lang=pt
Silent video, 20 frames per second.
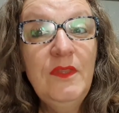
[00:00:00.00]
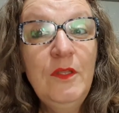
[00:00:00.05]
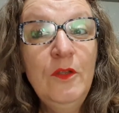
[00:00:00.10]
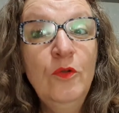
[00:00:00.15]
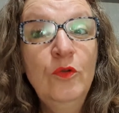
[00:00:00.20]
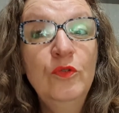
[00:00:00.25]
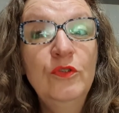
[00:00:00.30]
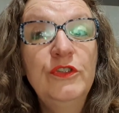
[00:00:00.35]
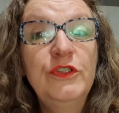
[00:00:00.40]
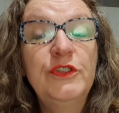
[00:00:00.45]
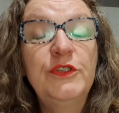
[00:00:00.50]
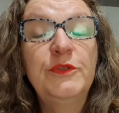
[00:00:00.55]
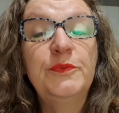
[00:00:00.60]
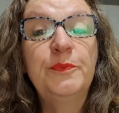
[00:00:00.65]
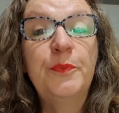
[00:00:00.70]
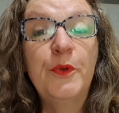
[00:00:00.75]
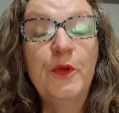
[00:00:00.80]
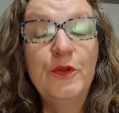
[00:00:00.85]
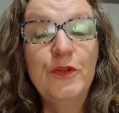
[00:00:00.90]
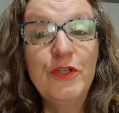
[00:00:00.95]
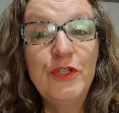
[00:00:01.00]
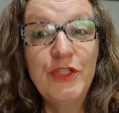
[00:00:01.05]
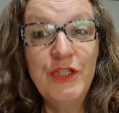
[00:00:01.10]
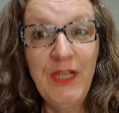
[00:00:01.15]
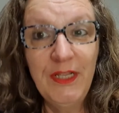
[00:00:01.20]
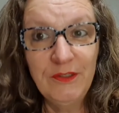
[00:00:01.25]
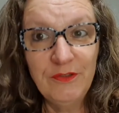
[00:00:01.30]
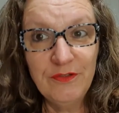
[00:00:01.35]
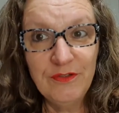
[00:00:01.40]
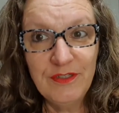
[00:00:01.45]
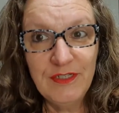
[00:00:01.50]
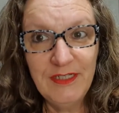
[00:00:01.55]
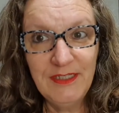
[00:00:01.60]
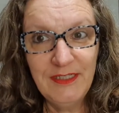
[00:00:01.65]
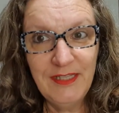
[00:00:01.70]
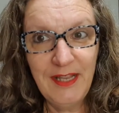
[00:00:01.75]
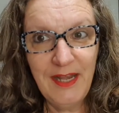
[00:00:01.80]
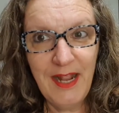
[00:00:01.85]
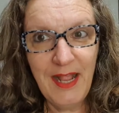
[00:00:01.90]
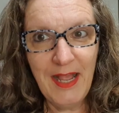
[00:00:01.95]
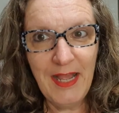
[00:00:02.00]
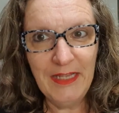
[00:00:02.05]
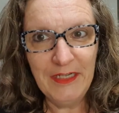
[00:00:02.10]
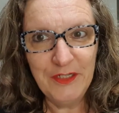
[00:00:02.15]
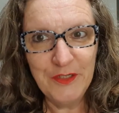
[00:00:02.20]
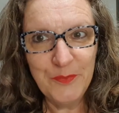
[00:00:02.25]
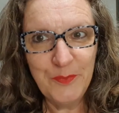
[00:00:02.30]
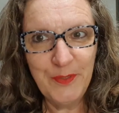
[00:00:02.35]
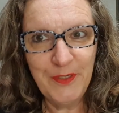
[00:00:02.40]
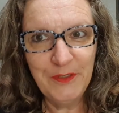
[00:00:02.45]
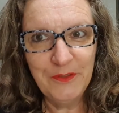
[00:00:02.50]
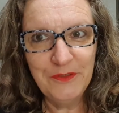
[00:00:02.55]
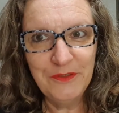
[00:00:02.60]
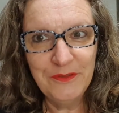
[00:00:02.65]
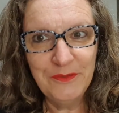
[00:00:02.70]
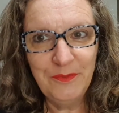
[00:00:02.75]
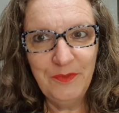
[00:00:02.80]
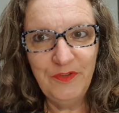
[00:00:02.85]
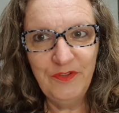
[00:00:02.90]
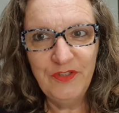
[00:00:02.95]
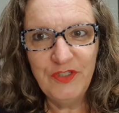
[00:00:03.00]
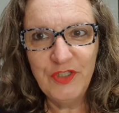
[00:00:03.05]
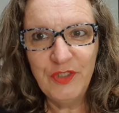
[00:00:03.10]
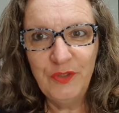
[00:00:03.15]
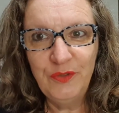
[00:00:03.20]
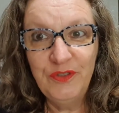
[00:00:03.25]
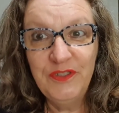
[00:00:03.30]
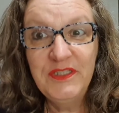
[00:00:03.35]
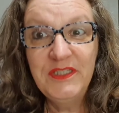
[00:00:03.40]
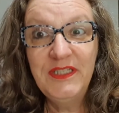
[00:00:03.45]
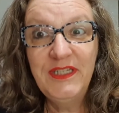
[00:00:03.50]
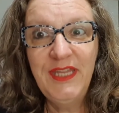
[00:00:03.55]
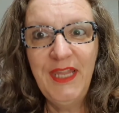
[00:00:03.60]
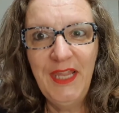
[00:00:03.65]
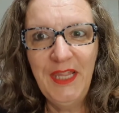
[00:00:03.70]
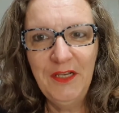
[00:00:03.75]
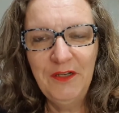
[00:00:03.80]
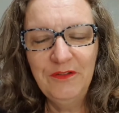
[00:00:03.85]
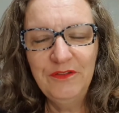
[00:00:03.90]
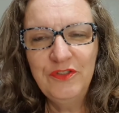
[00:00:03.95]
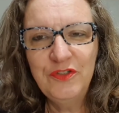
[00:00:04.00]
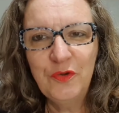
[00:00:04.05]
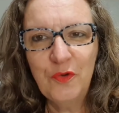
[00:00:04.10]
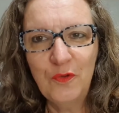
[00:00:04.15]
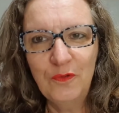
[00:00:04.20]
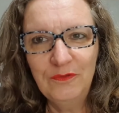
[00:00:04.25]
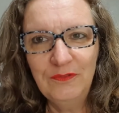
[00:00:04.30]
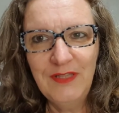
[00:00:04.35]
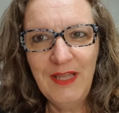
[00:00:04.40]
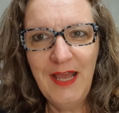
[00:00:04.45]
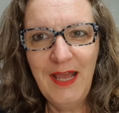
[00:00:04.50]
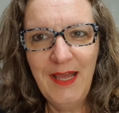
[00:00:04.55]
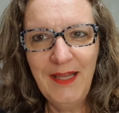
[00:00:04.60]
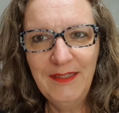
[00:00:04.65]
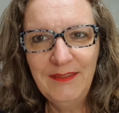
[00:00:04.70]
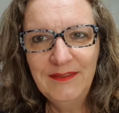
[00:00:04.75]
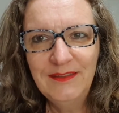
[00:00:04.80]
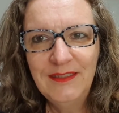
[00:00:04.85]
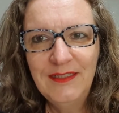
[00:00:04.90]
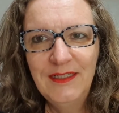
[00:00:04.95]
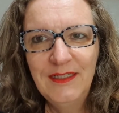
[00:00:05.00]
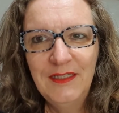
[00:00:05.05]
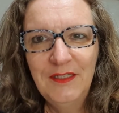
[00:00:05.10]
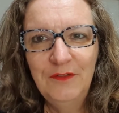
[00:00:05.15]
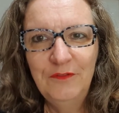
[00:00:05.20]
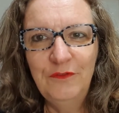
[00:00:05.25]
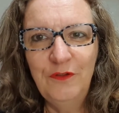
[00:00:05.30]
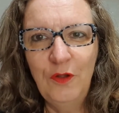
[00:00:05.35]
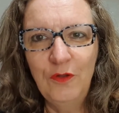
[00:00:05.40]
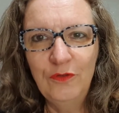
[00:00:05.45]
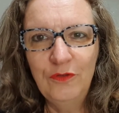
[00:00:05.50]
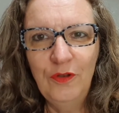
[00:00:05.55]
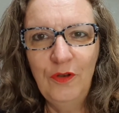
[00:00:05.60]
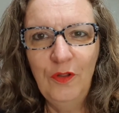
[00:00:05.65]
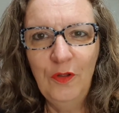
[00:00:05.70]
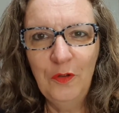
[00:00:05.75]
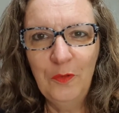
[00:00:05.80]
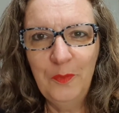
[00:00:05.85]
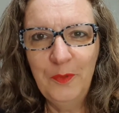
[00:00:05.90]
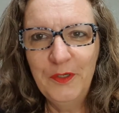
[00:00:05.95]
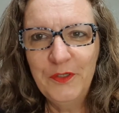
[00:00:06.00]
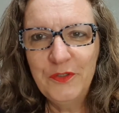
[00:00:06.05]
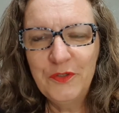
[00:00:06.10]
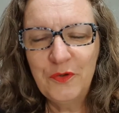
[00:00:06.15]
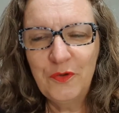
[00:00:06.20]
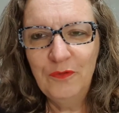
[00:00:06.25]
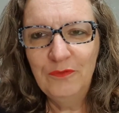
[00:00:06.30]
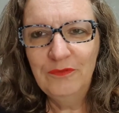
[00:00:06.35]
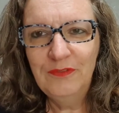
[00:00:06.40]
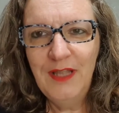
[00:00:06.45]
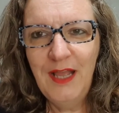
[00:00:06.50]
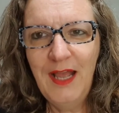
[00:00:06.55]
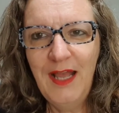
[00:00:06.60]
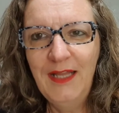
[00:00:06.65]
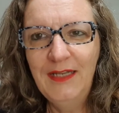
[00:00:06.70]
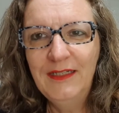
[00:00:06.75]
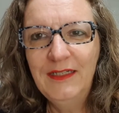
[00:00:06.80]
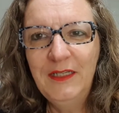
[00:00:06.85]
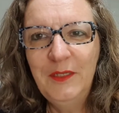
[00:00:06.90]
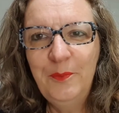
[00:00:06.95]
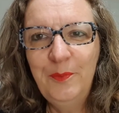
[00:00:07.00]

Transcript: os projetos literários para 2022. Quero te contar, volto logo para te contar e